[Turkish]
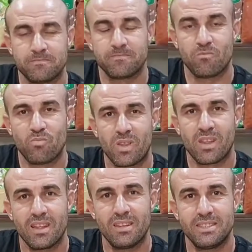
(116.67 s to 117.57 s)
Merhaba
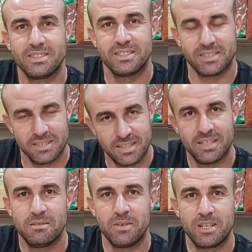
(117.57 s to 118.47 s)
beyefendi.
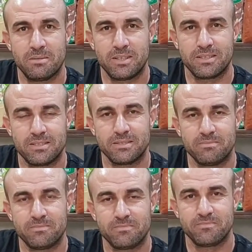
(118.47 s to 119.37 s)
Merhaba.
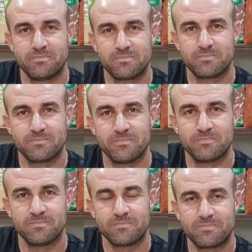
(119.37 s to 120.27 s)
Öncelikle teşekkür
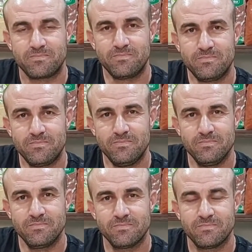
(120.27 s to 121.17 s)
ederim röportaj
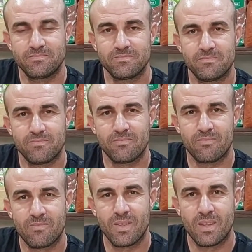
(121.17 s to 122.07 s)
yapma isteğim kabul
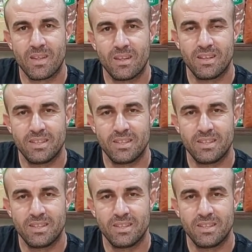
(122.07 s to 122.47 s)
ettiğiniz için.